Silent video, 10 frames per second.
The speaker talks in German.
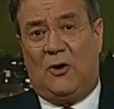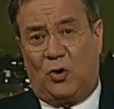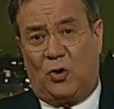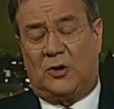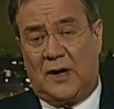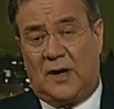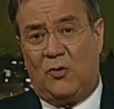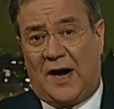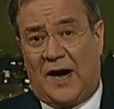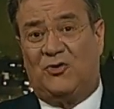
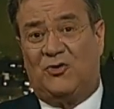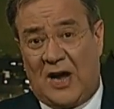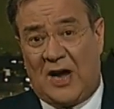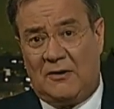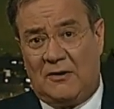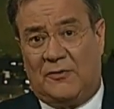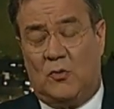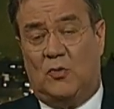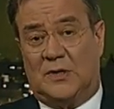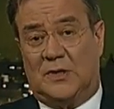Lockdown hat Schäden
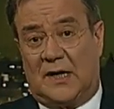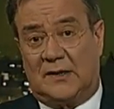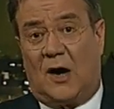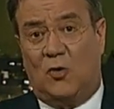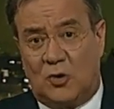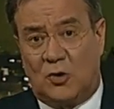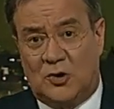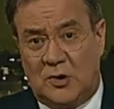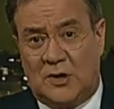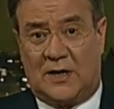verursacht, auch
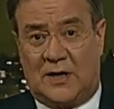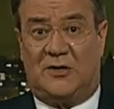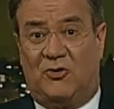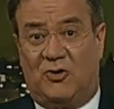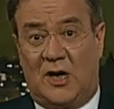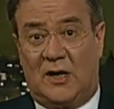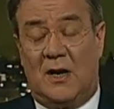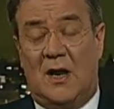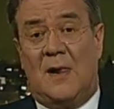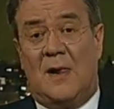gesundheitliche
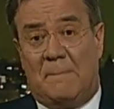Schäden.